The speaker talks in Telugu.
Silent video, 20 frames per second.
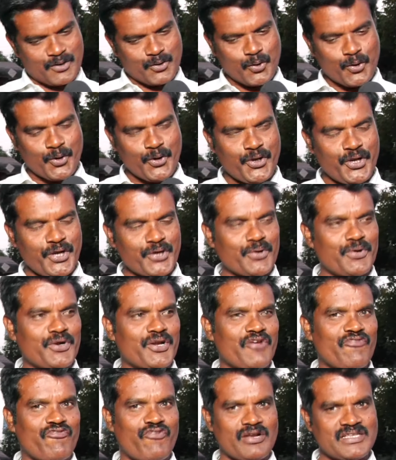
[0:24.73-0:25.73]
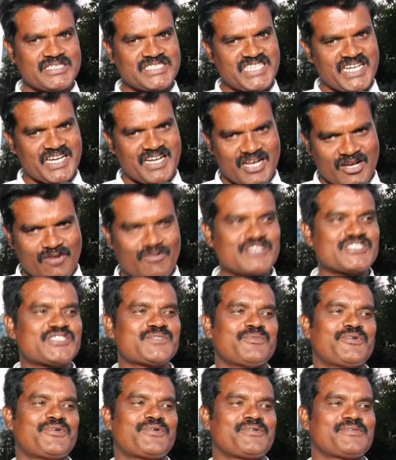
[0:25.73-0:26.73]
ట్వంటీ ట్వంటీ ఫోర్ జగనన్న
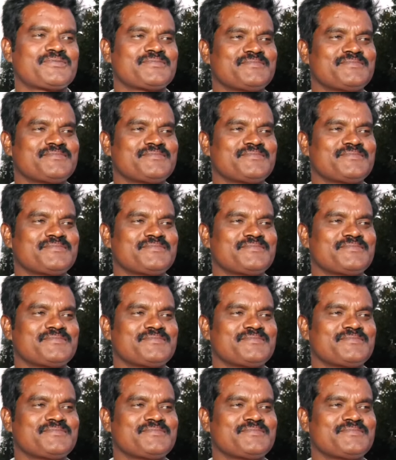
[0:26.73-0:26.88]
వన్స్ మోర్